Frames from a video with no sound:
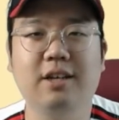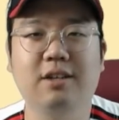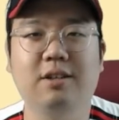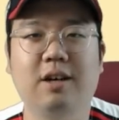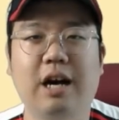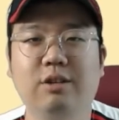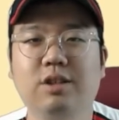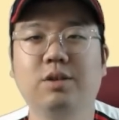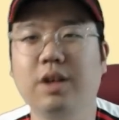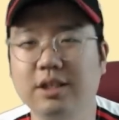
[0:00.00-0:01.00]
어, 아웃
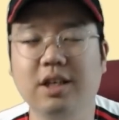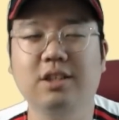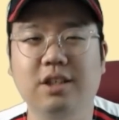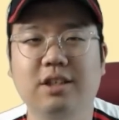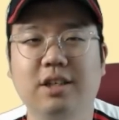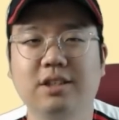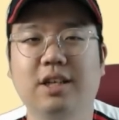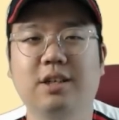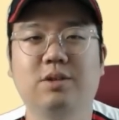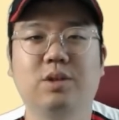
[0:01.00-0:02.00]
때도 괜찮으니까
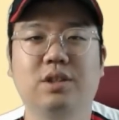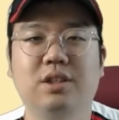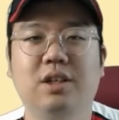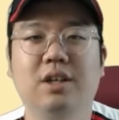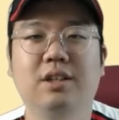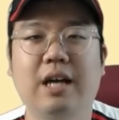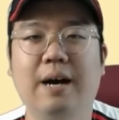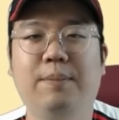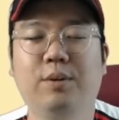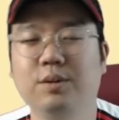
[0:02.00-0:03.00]
자기 스윙을
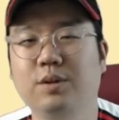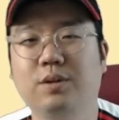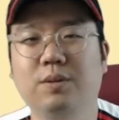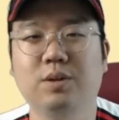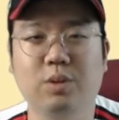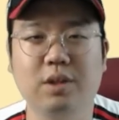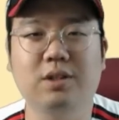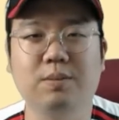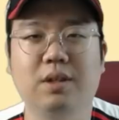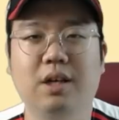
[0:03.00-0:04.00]
다 보여줬으면
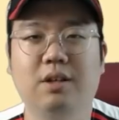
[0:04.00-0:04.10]
좋겠습니다.